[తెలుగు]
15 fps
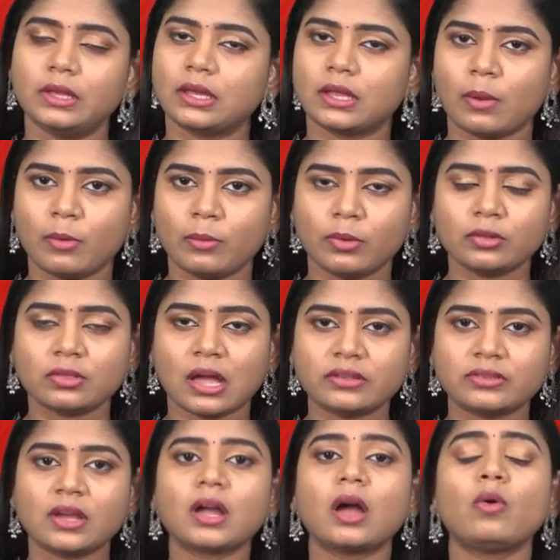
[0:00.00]
ఈ క్రమంలో
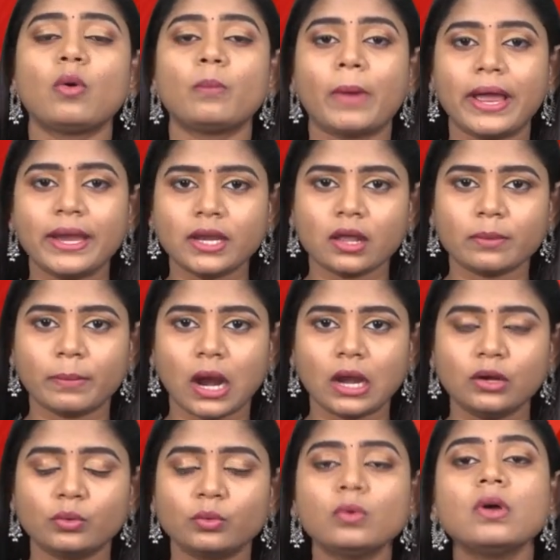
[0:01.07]
తాజాగా ఓ మైనర్
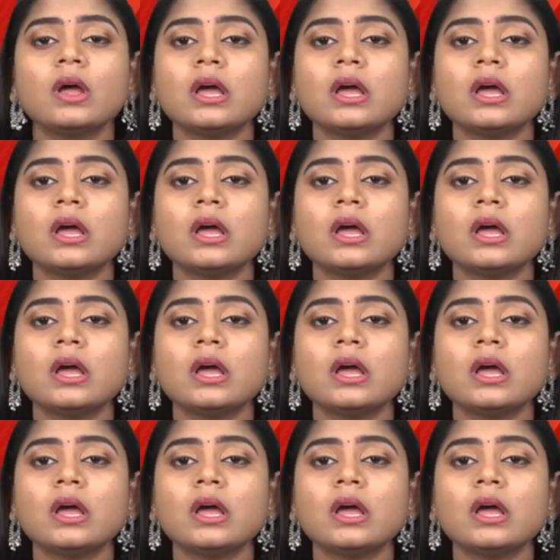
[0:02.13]
బాలుడు